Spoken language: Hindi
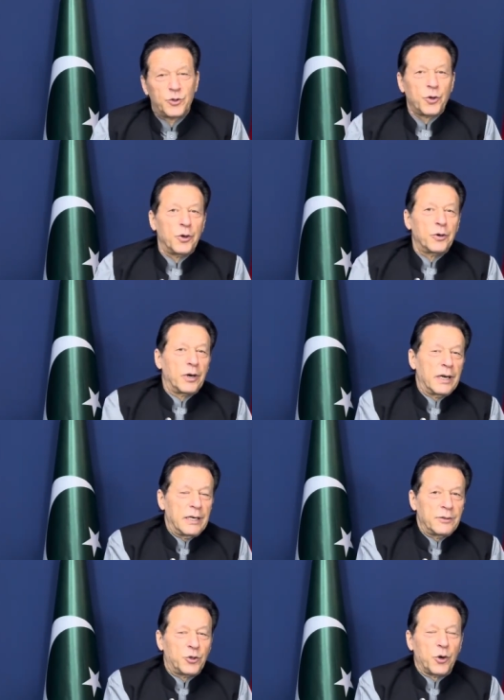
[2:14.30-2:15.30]
जो
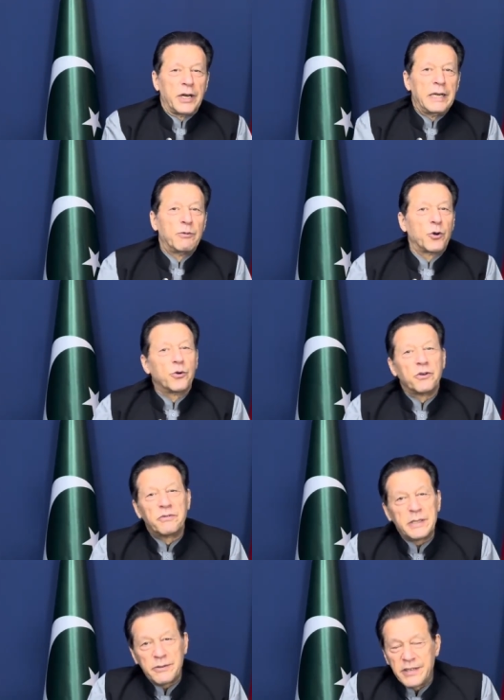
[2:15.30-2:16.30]
जो गरीब लोगों को
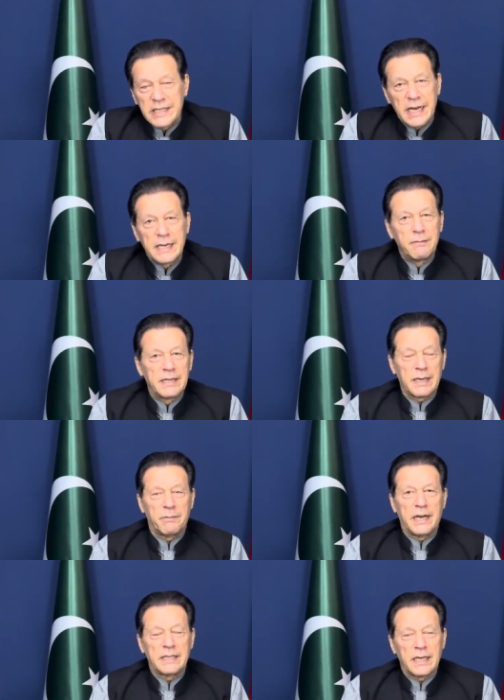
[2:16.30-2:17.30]
वीज़ा नहीं मिलता
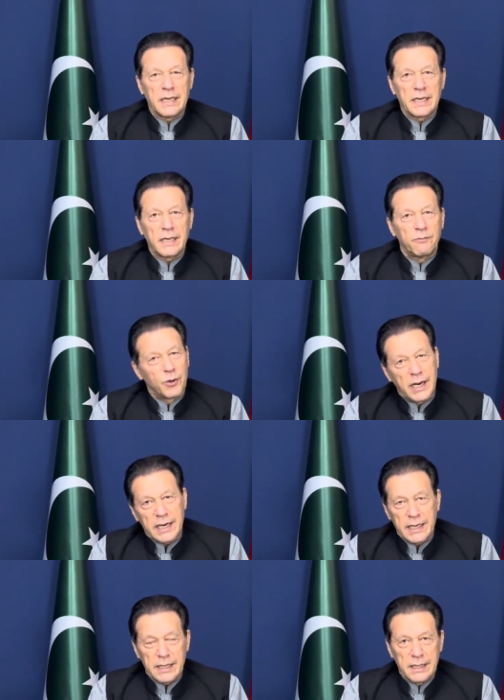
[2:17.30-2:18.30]
बाहर जाने का वो रह
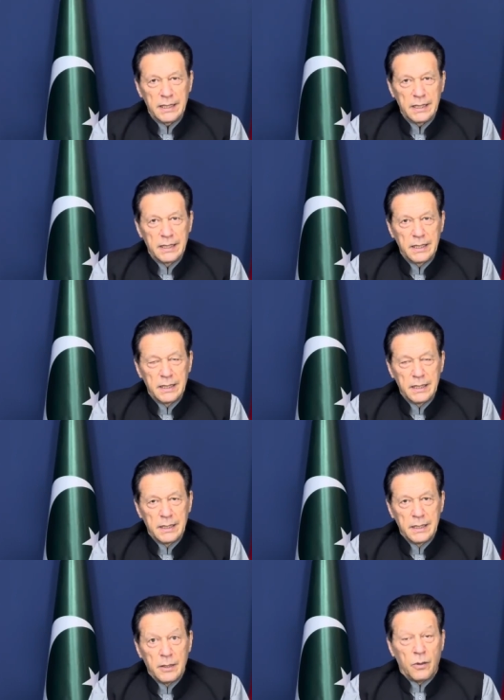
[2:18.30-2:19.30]
गए हैं
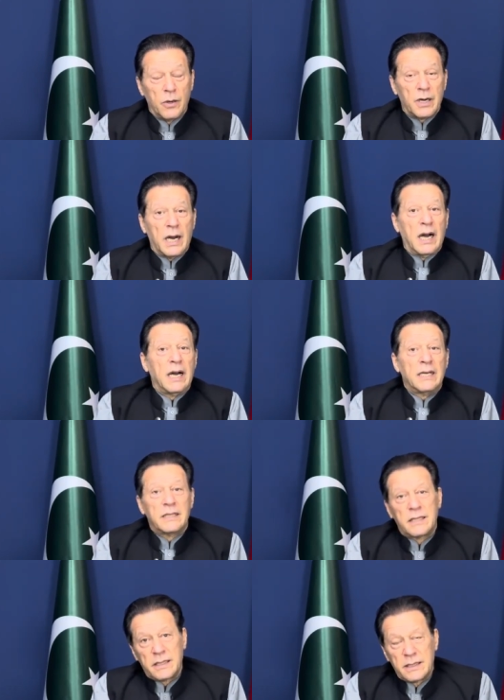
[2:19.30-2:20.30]
और
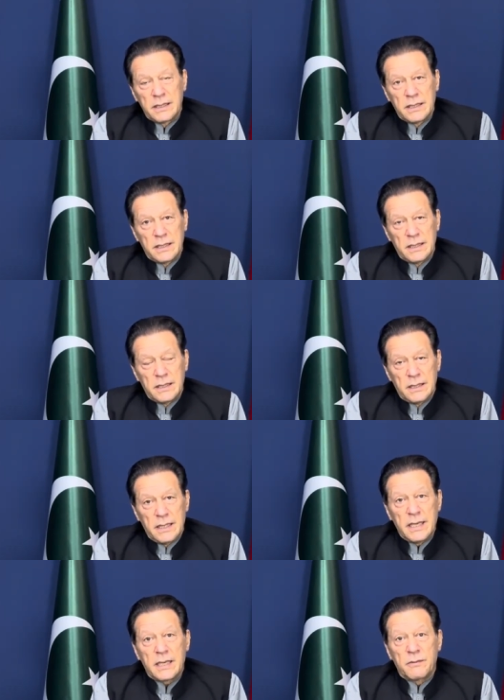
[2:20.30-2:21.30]
आज
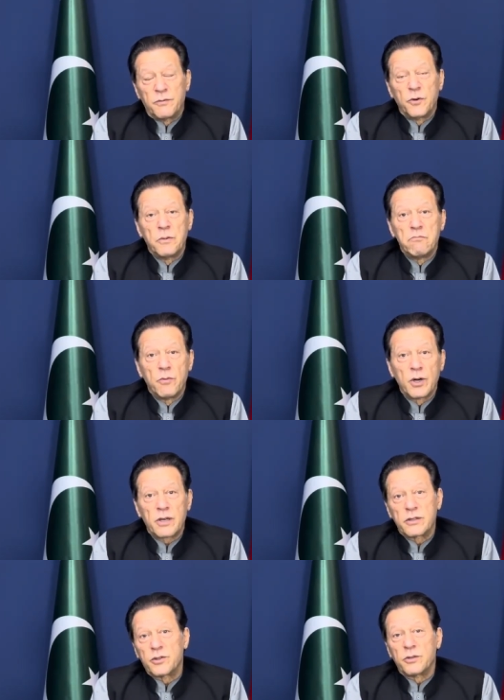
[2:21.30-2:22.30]
एक वो
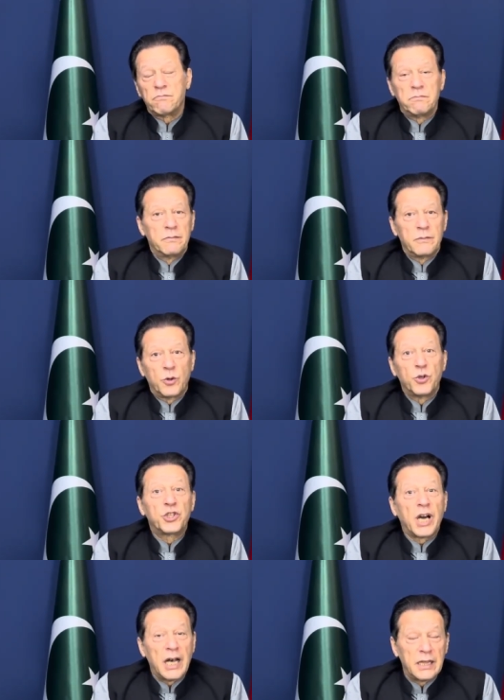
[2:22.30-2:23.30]
मुल्क जो
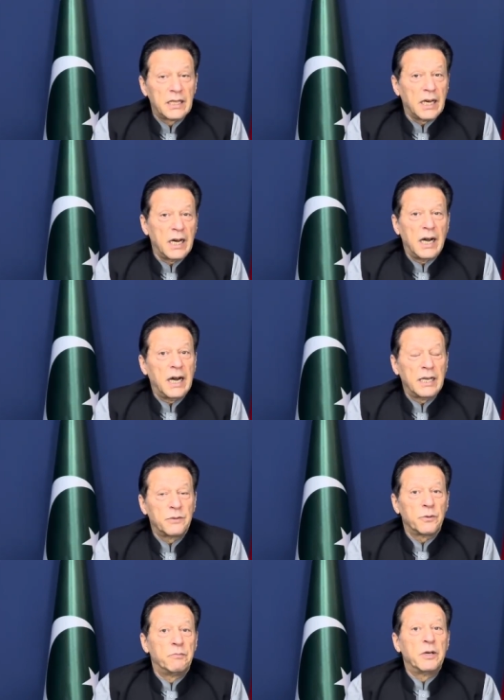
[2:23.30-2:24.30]
खुशहाल था आज
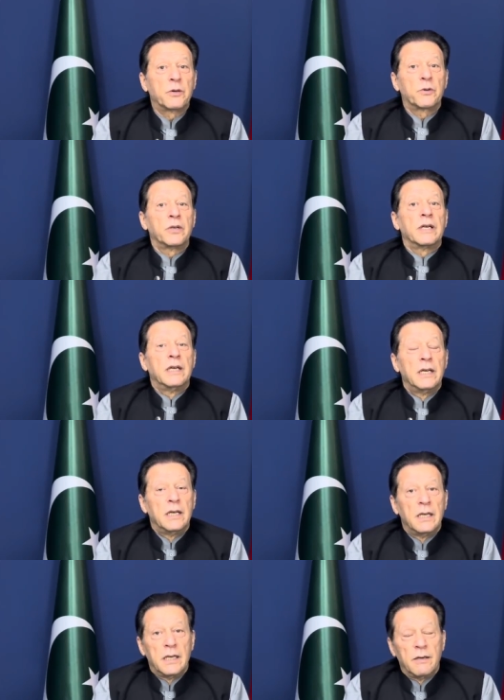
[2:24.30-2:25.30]
वो बिल्कुल
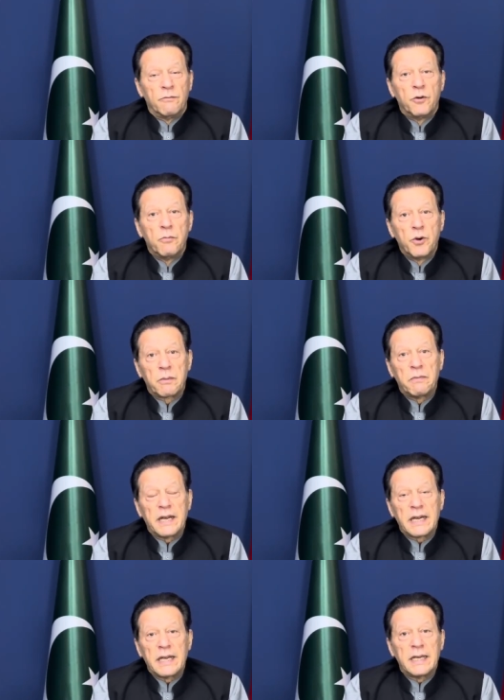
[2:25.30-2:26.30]
वो मुल्क
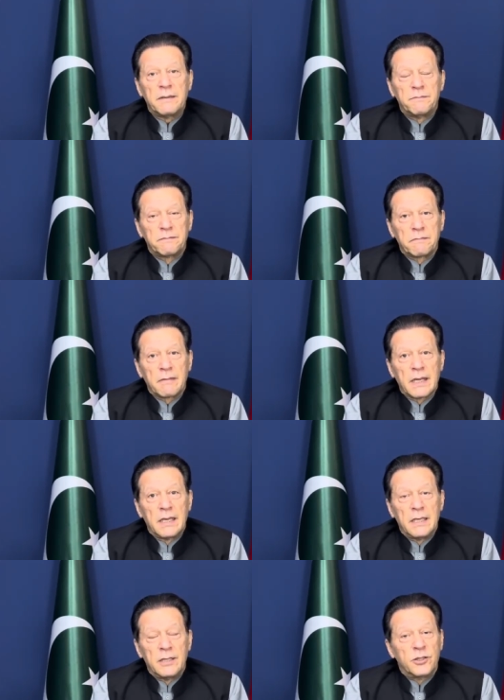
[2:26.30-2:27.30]
बन गया
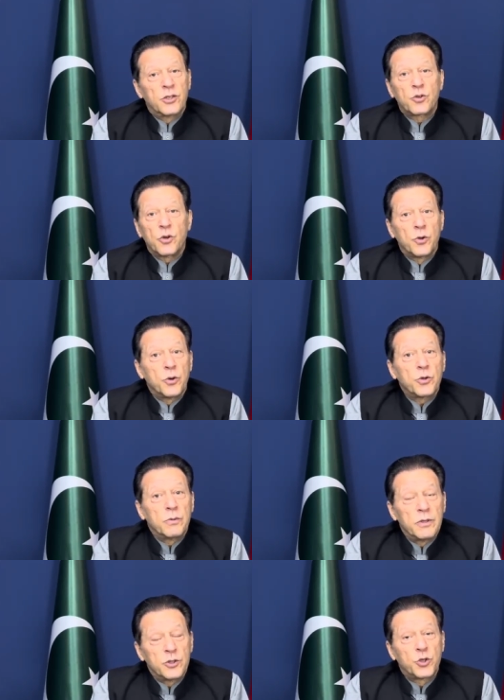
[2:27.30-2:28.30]
जिसको लोग
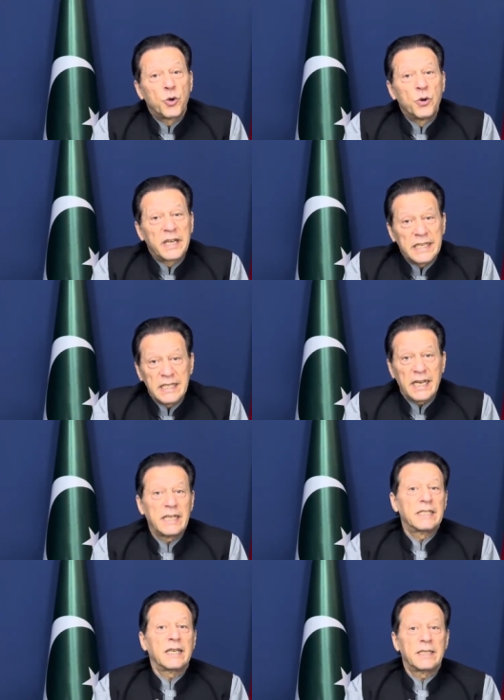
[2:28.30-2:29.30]
छोड़ के
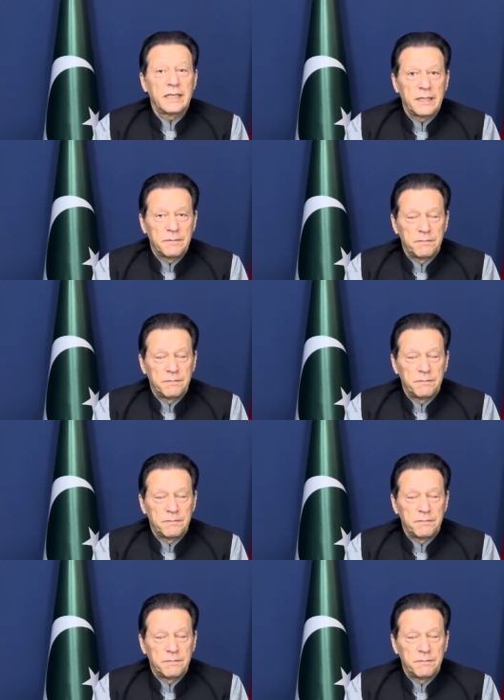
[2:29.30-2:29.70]
जाना चाहते हैं